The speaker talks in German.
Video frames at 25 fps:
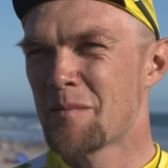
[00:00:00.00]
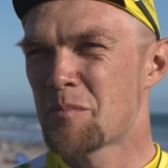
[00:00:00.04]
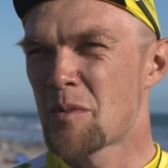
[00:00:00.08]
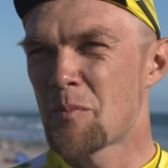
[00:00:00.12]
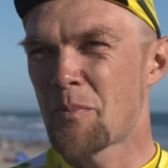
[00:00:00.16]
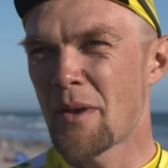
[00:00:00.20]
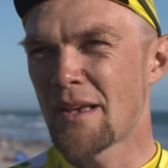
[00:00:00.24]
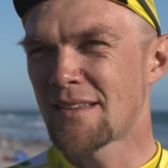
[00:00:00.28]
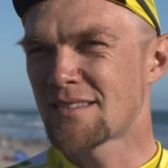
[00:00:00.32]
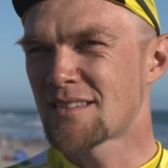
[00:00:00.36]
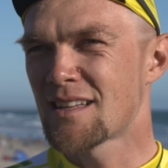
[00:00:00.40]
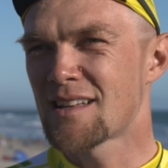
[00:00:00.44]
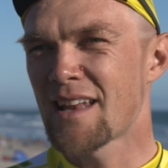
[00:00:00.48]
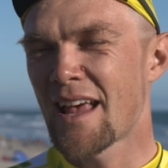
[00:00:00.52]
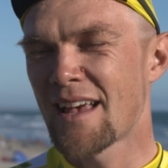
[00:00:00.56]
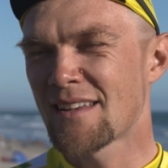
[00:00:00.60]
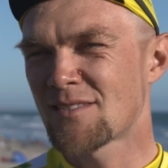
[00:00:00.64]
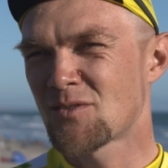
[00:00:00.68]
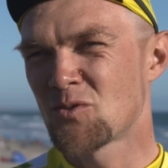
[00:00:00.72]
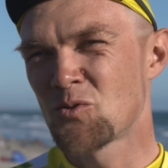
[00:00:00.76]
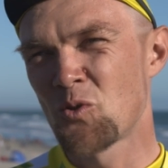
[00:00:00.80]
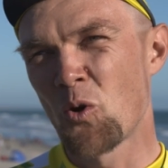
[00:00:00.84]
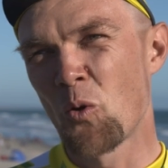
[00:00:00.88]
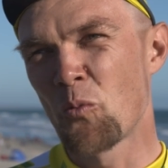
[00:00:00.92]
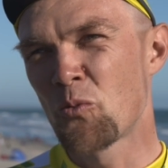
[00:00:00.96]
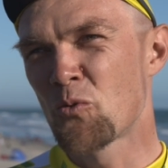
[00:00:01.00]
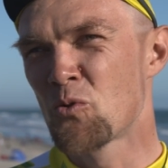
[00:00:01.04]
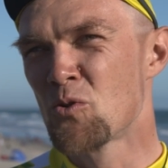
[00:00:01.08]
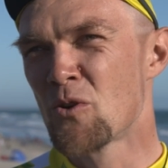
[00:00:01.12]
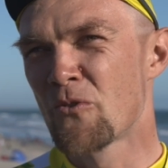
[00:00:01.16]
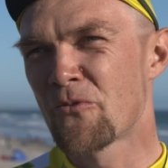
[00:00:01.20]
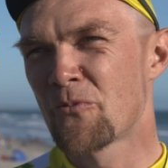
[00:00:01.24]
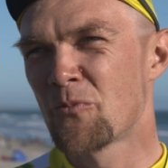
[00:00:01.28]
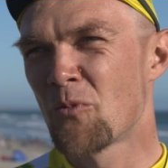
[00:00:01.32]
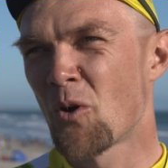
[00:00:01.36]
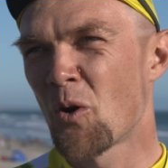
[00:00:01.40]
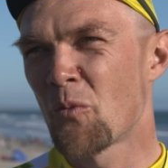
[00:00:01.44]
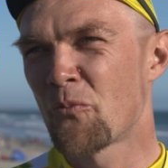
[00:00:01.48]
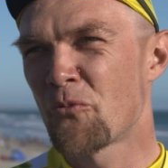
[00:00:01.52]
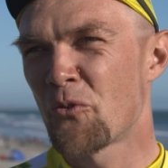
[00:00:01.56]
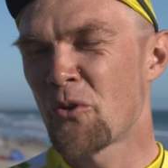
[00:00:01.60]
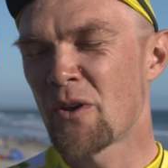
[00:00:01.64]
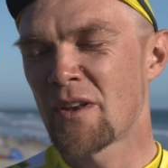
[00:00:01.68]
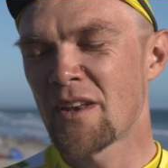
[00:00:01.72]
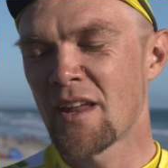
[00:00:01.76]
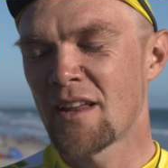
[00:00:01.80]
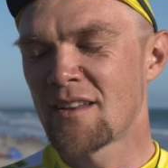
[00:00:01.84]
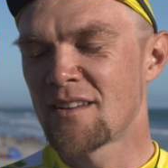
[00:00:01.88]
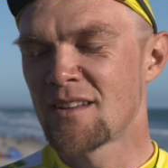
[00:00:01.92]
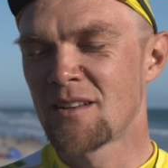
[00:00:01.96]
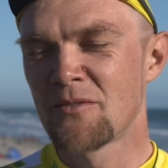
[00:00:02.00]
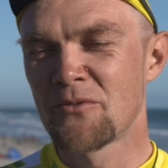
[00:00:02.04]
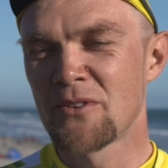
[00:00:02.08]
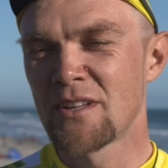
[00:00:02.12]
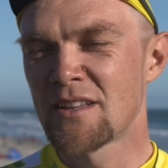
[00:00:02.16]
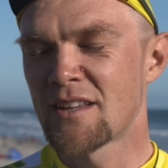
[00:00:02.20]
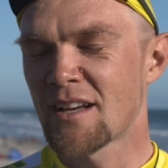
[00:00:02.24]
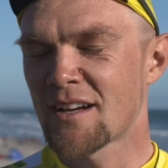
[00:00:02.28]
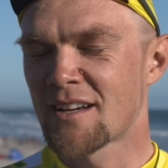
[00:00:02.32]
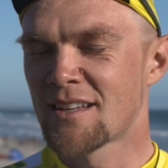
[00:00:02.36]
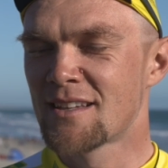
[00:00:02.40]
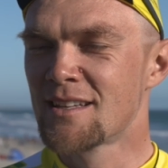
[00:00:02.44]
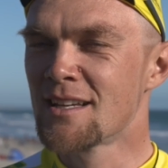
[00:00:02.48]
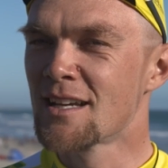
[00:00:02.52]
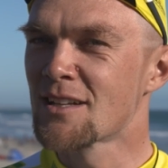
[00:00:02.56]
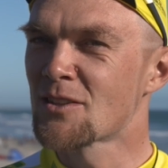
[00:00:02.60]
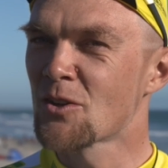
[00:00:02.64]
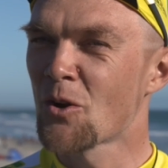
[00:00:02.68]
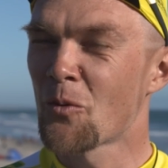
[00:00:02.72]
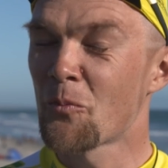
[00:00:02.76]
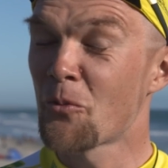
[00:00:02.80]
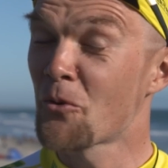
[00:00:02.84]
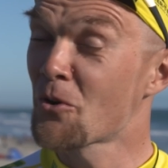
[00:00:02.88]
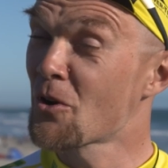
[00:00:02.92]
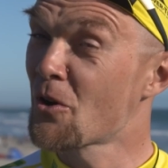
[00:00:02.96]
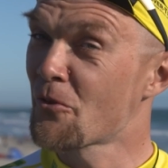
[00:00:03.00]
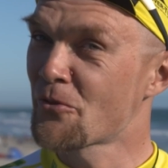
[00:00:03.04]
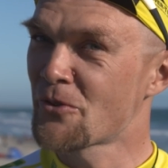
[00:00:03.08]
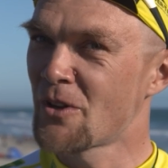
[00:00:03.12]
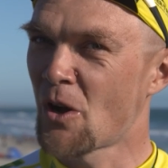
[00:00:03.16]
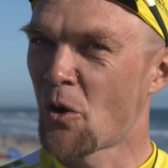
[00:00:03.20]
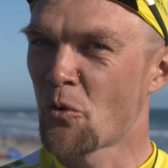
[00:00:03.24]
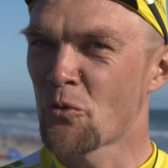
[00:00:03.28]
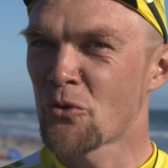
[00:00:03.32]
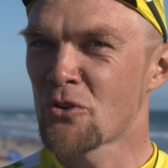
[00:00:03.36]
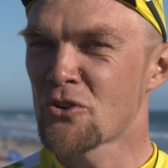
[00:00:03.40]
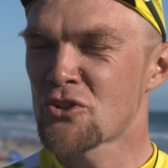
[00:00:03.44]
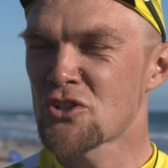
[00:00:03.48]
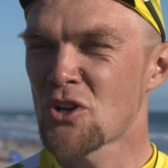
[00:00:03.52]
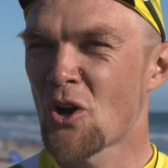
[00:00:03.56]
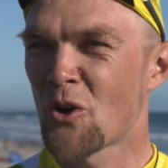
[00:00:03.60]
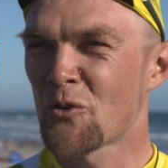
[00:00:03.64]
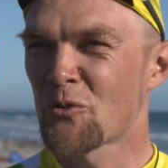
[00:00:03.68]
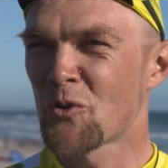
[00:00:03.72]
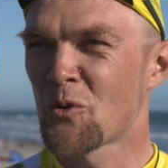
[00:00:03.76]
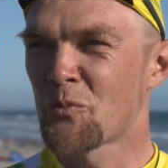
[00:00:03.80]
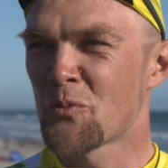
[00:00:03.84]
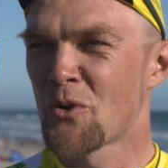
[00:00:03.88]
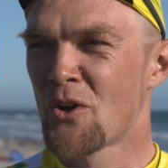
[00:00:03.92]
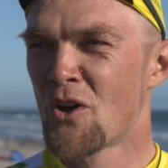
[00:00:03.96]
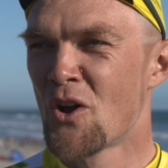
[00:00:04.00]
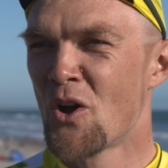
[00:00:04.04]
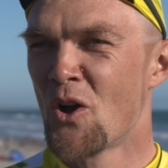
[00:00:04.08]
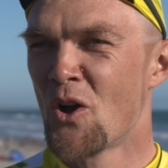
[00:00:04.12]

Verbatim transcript: meine beste Leistung abgerufen habe, wo ich nicht irgendwie taktiert habe oder auf die anderen geschaut habe.